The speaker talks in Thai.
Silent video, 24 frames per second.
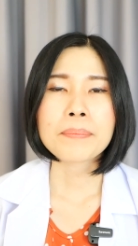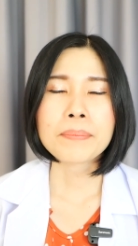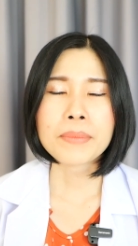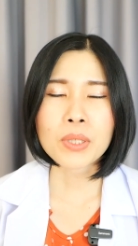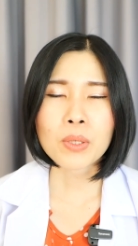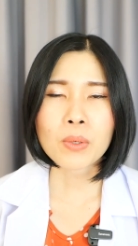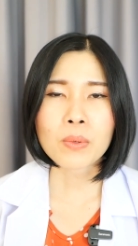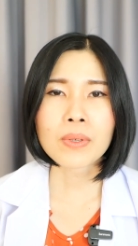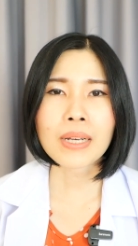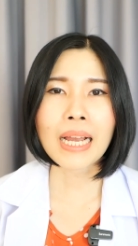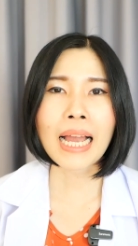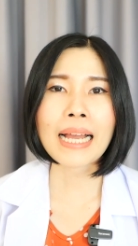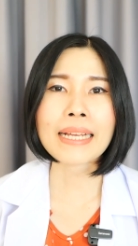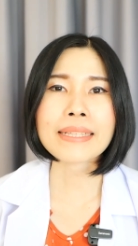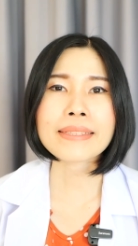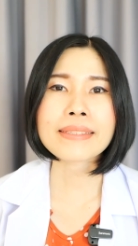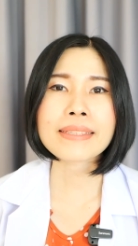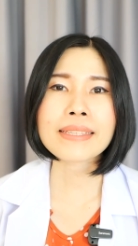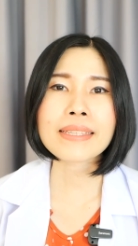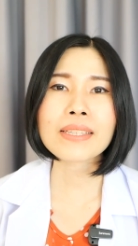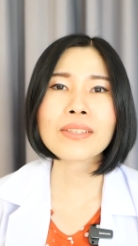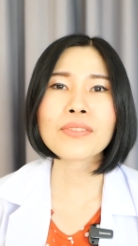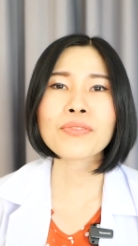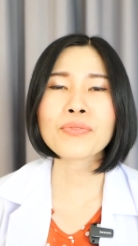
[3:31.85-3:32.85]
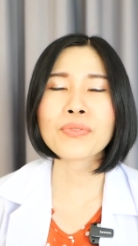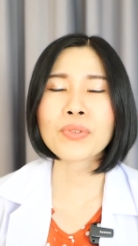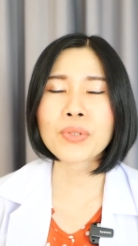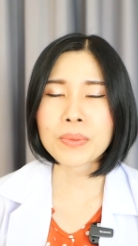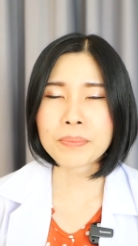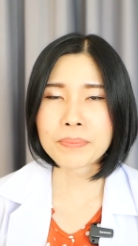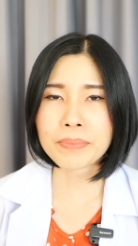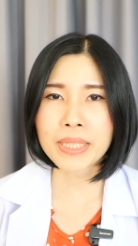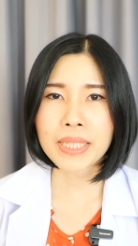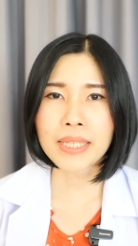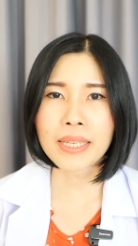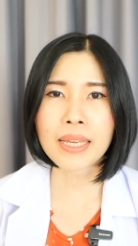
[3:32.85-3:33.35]
มีโอกาสที่ฝุ่น
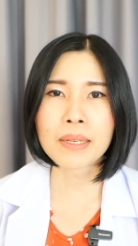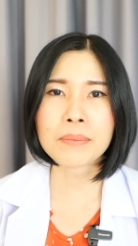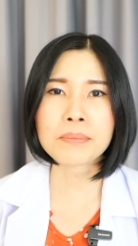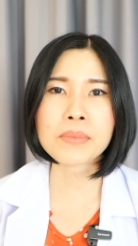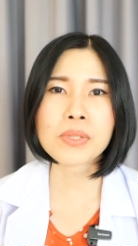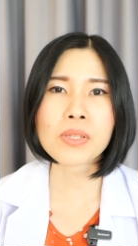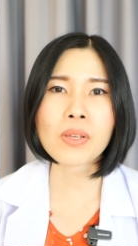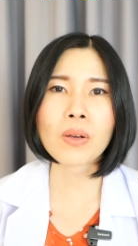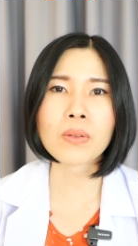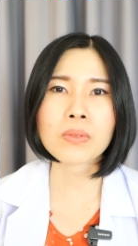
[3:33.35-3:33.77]
PM